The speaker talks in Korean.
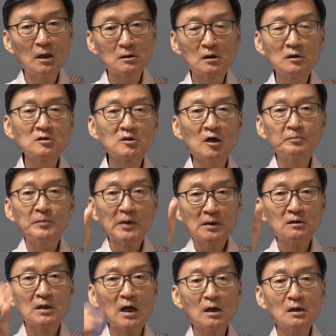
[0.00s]

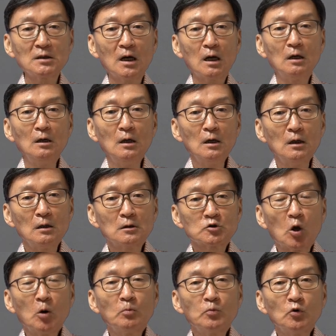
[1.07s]
등시합병에딱 그냥
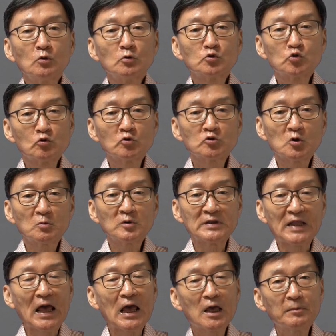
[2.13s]
정부 중국 정부
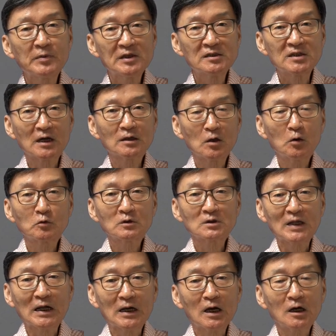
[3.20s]
내빈 자격으로
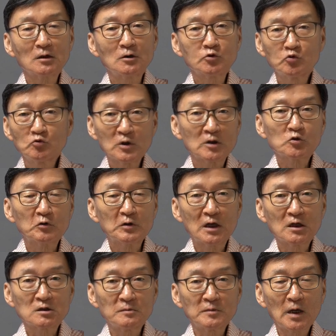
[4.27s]
단학가를 중국에
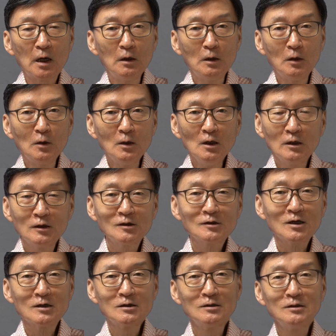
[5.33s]
초대했습니다.
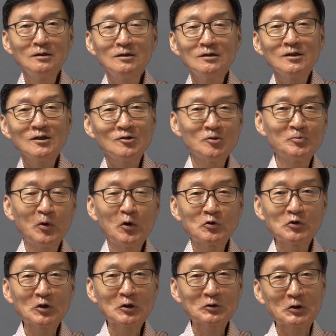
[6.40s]
이렇게 의리도
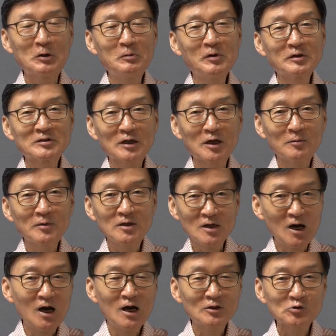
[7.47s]
보여주니까 또 일본 사람이
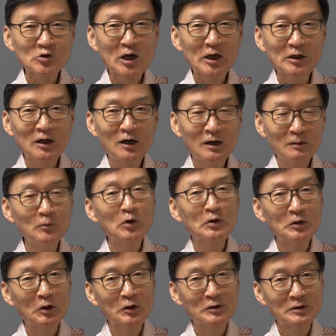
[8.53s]
야 차이나 뭐
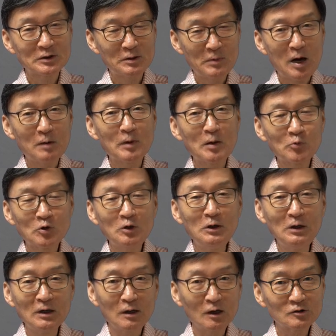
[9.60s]
이런 마음의 문을
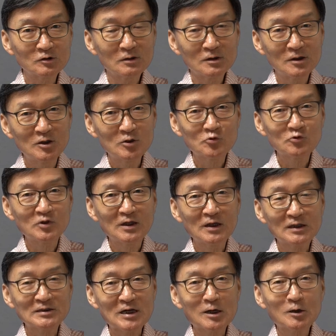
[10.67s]
어떤
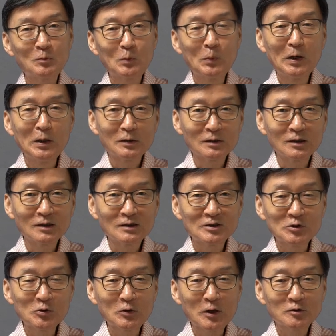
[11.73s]
기술이나 자금을
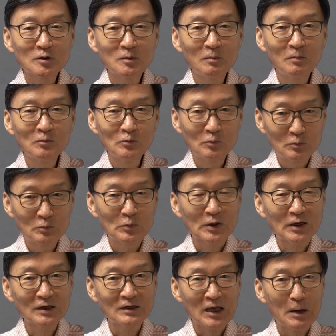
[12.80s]
지원해주는 뭐
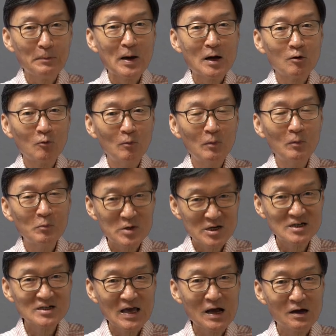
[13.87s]
게 개방을
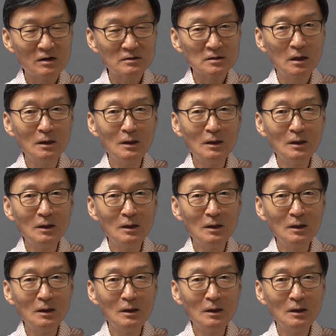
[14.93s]
크게 한 거죠.